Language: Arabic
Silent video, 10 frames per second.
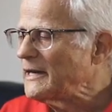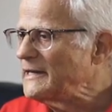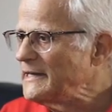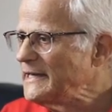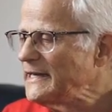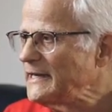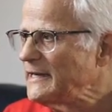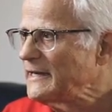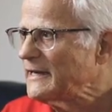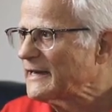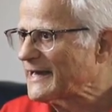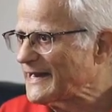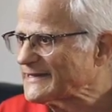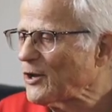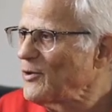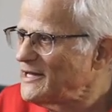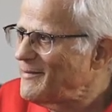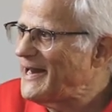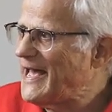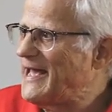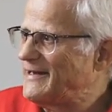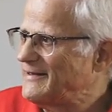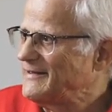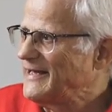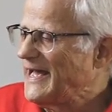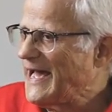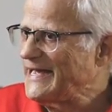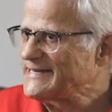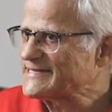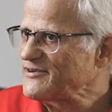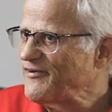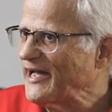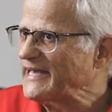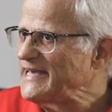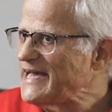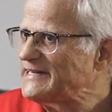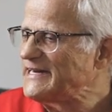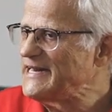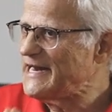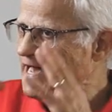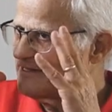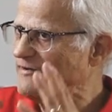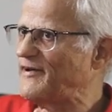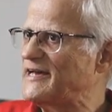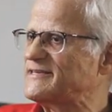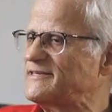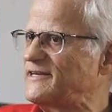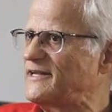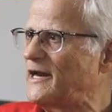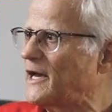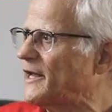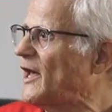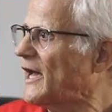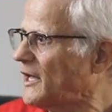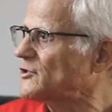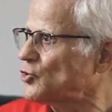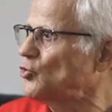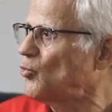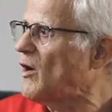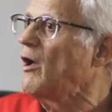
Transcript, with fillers: اللي كنعطيوه دابا الان اي اتفاقيات اللي الهدف الاساسي ديالها كان حقيقه هو